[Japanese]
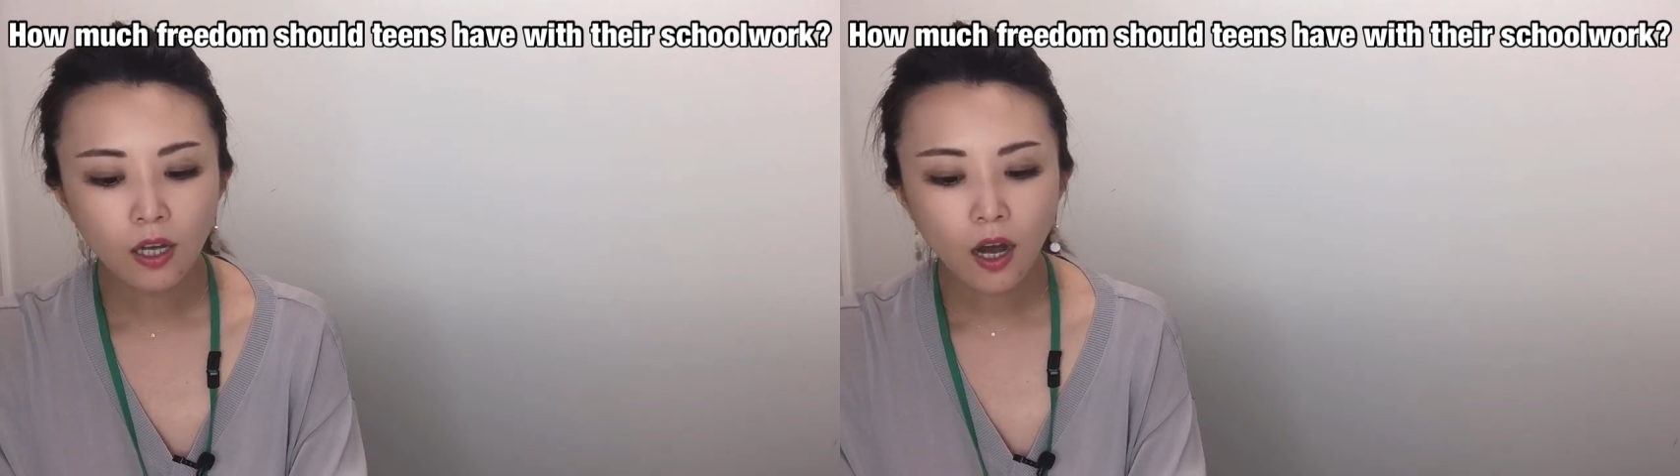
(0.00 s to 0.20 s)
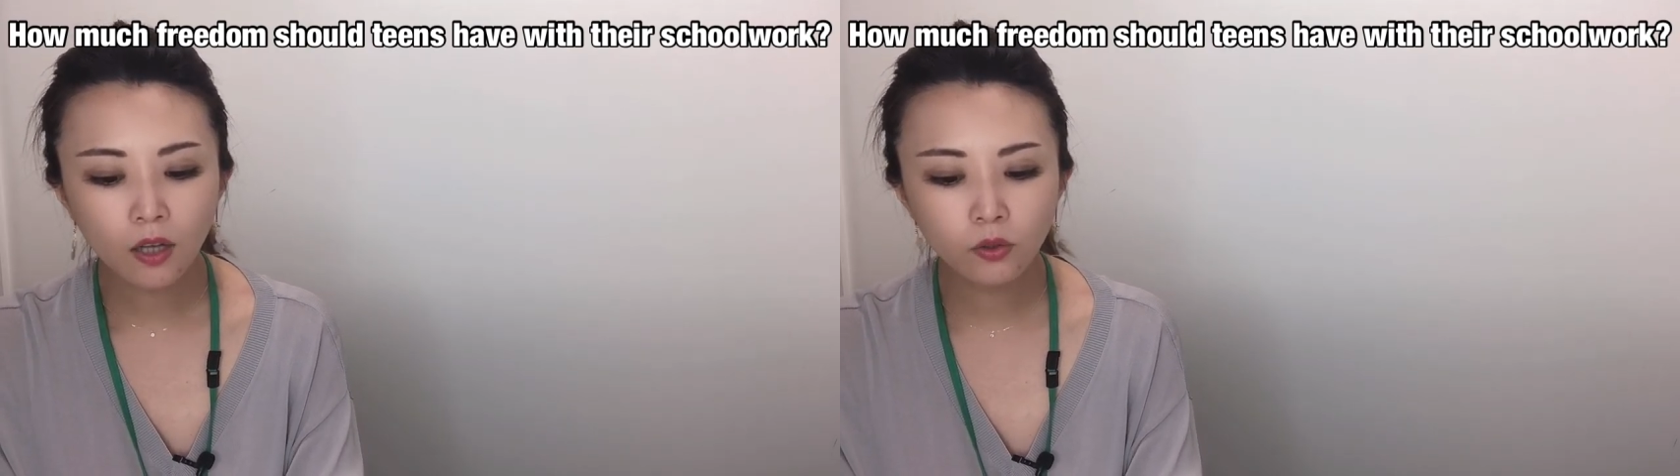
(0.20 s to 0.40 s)

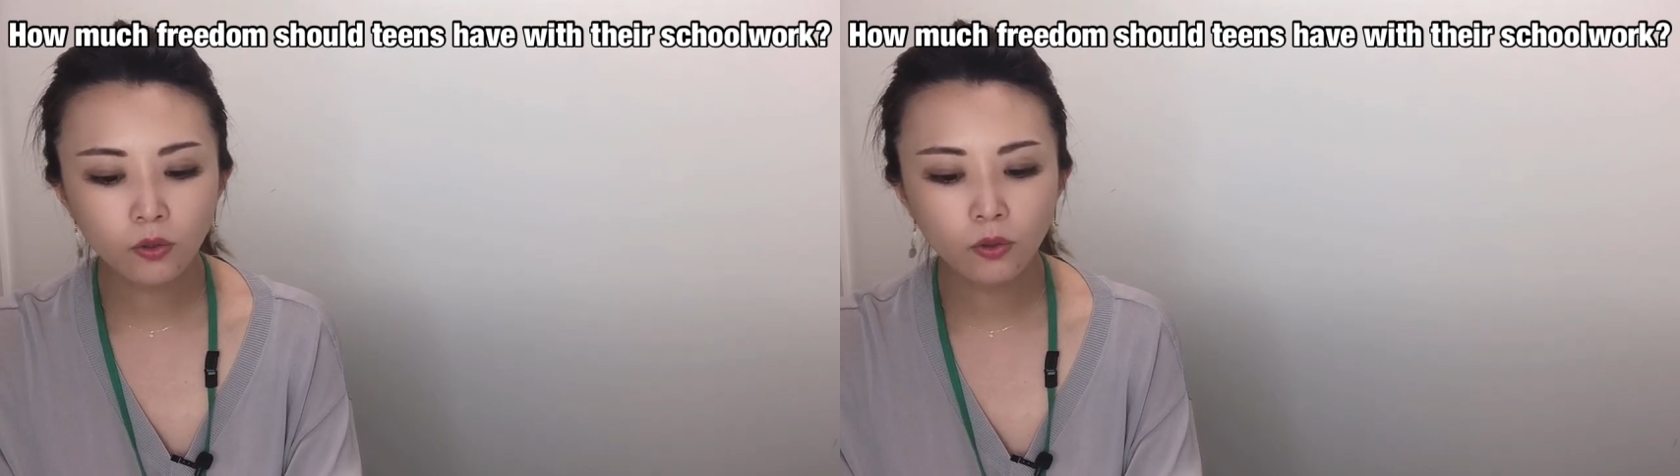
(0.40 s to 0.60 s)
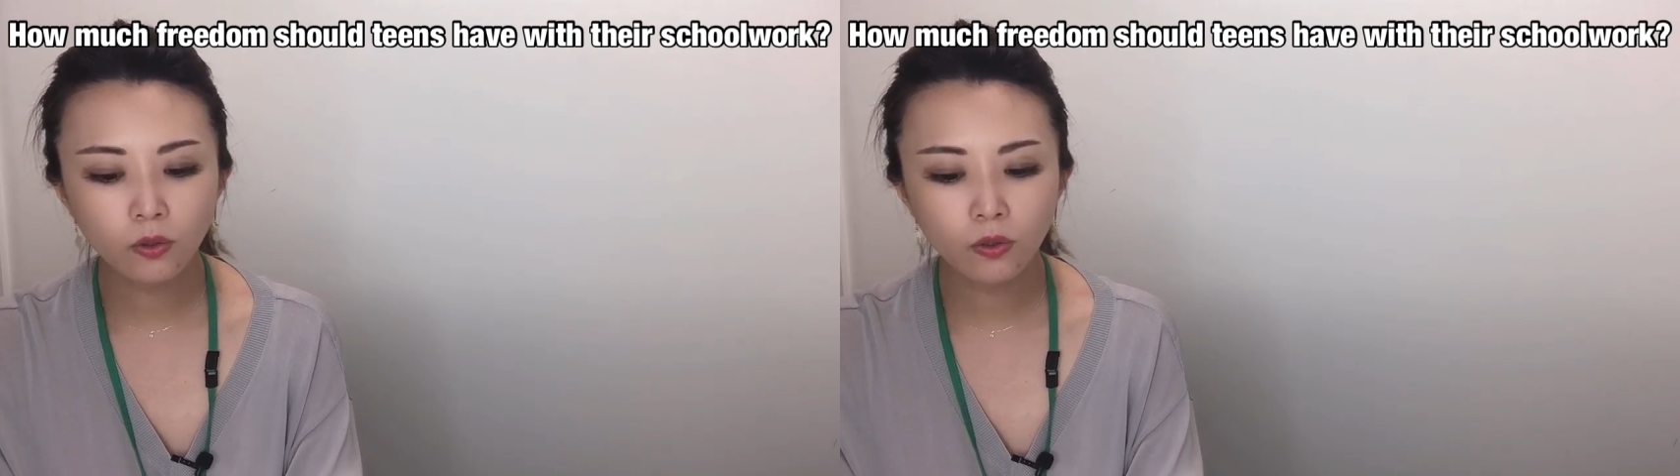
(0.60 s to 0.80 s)
あ
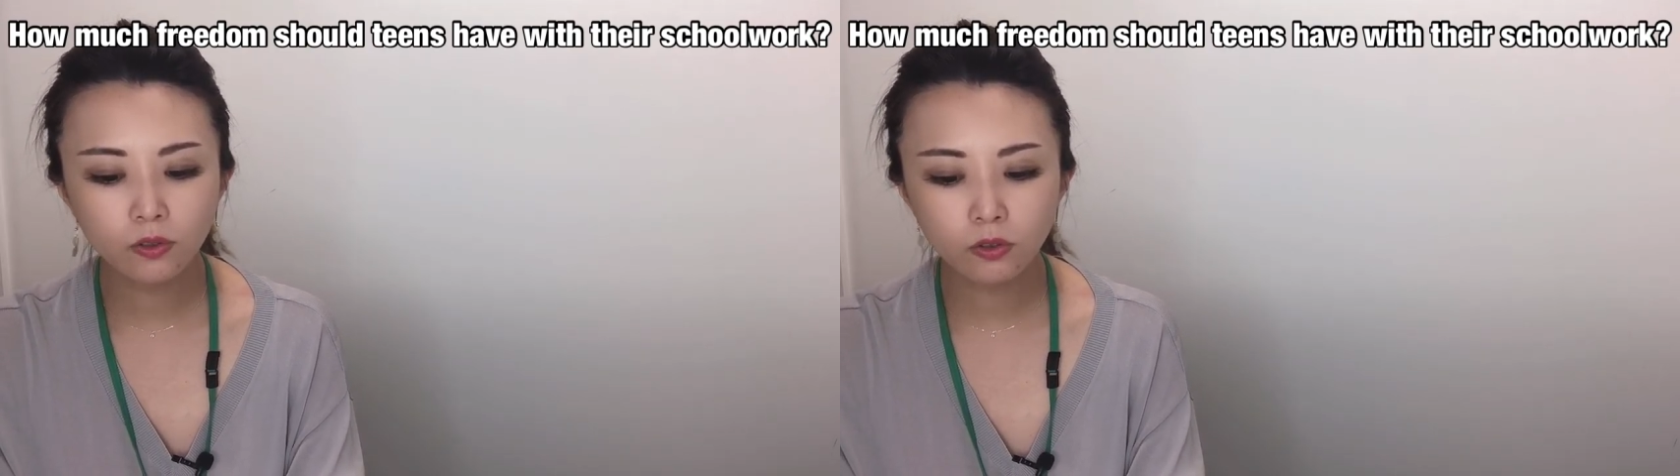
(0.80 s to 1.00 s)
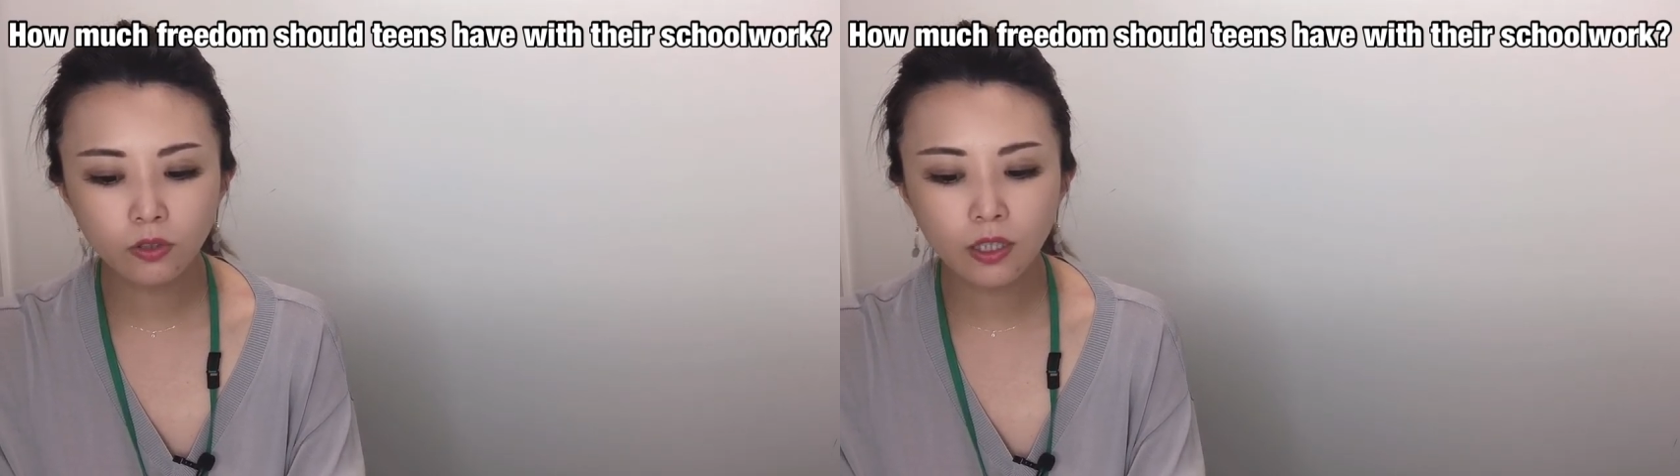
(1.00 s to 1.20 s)
の、
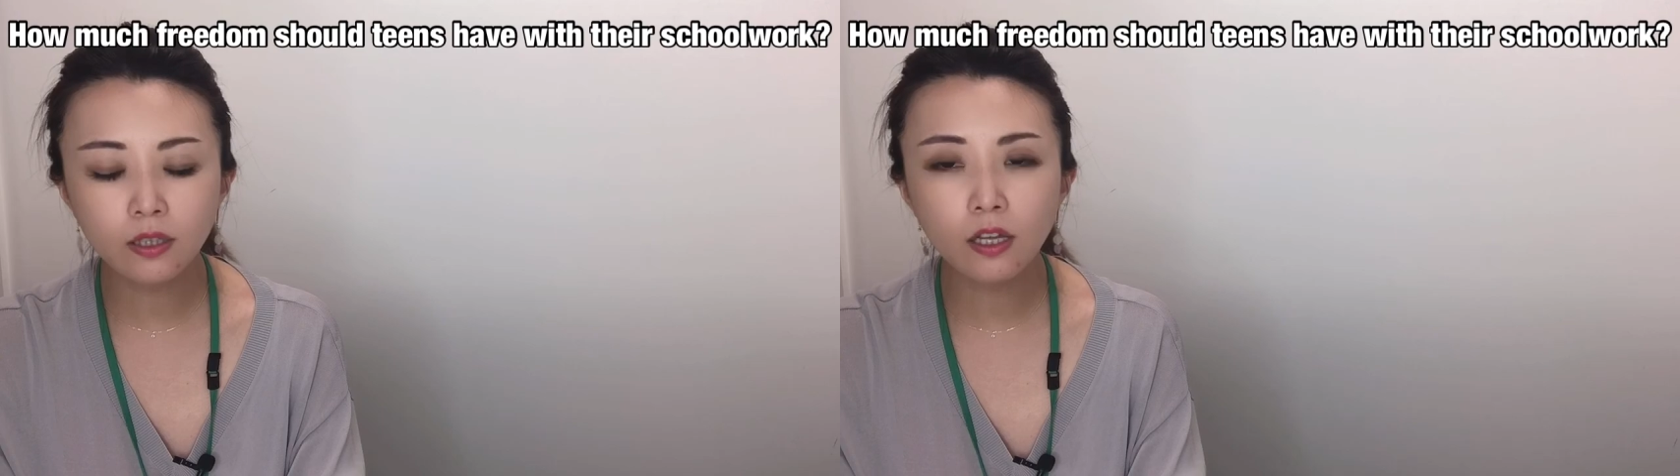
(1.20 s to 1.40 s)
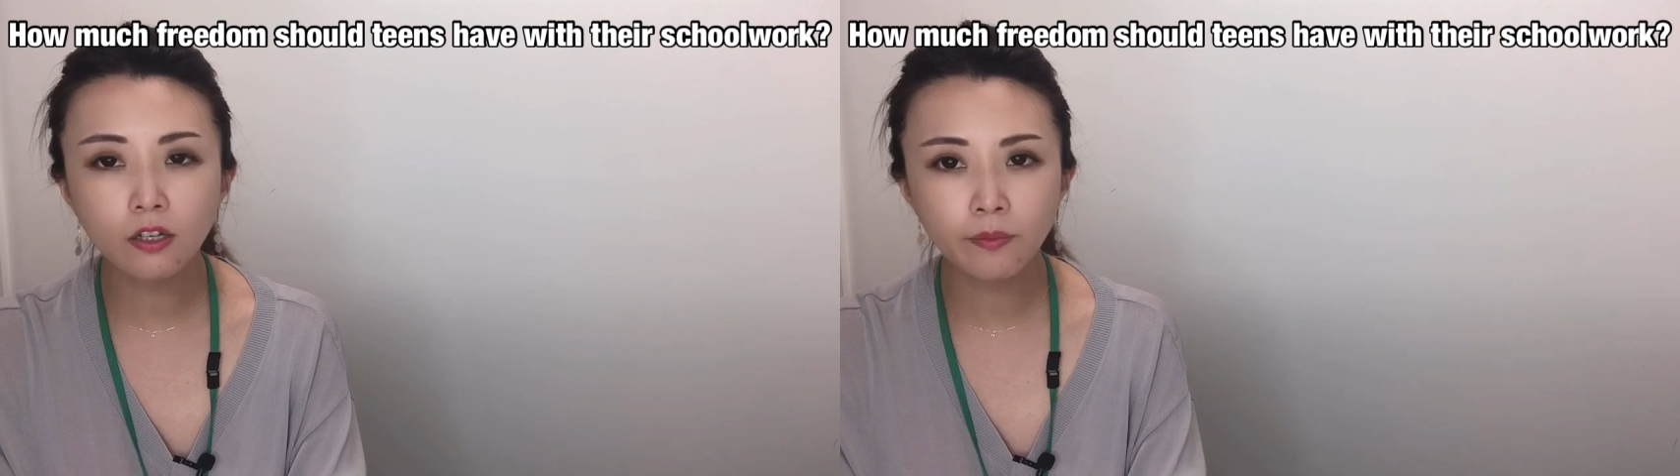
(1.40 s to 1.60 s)
ちょっと言っ
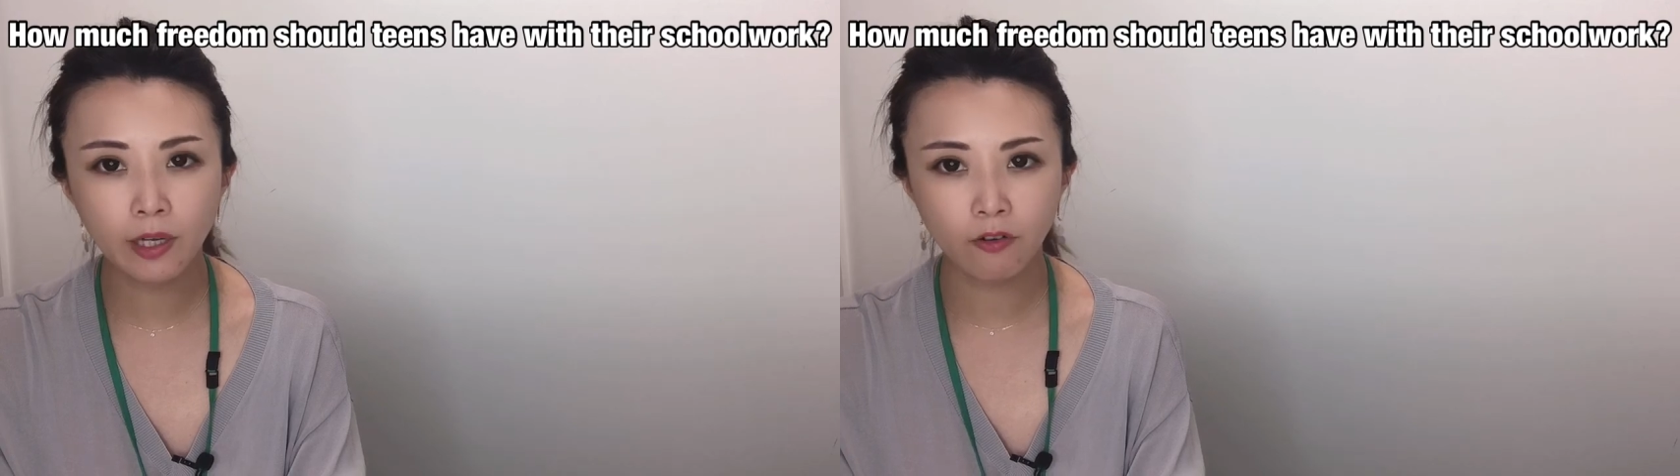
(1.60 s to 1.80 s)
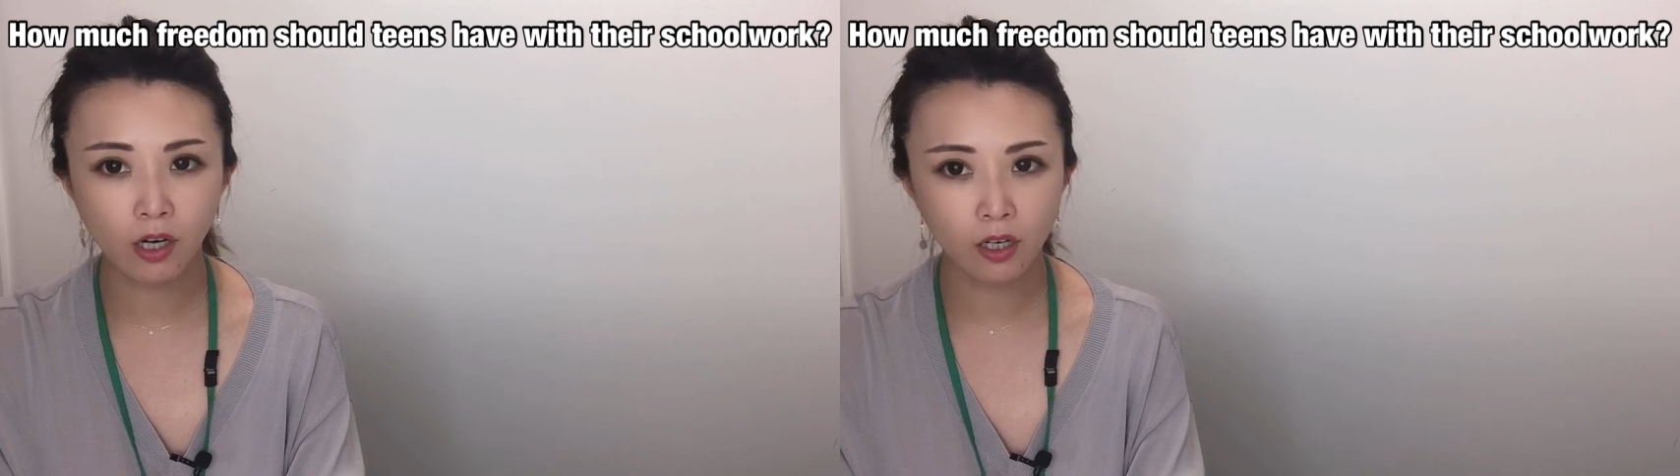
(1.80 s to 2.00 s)
てる意味
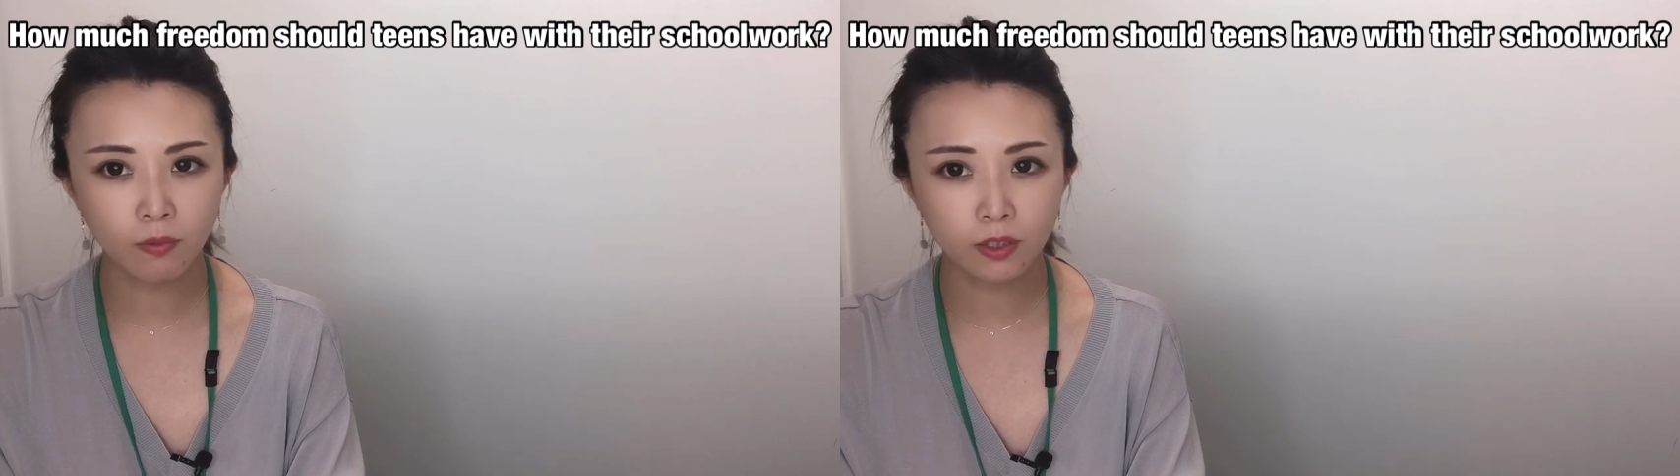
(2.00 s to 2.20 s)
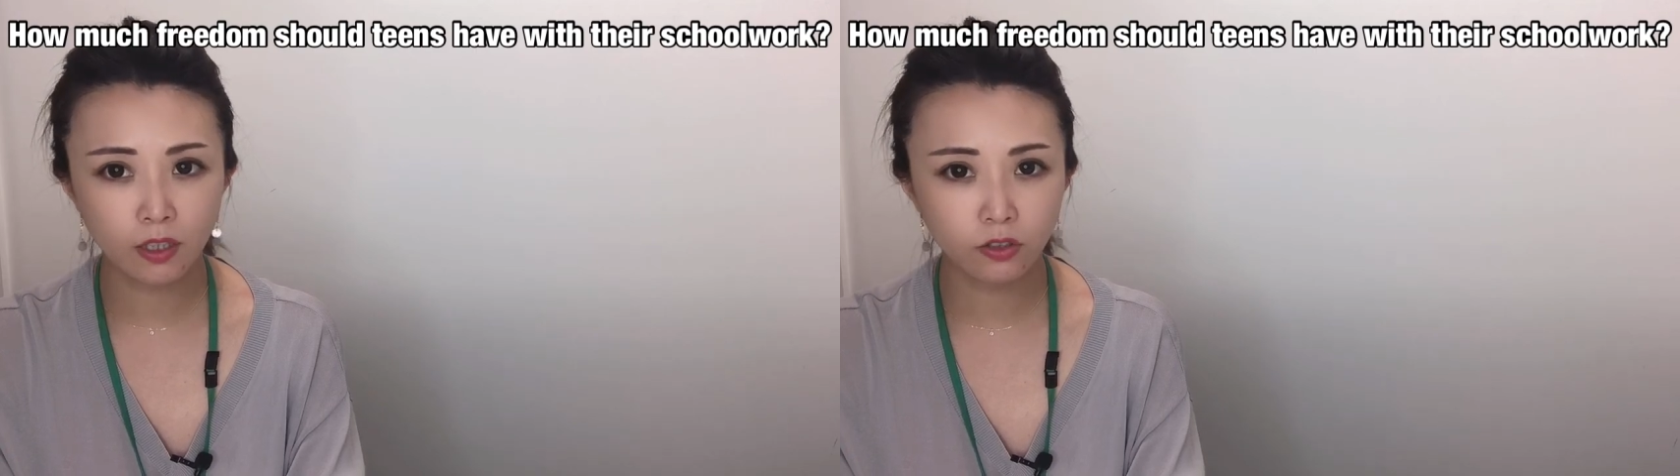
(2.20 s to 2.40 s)
が分かりません。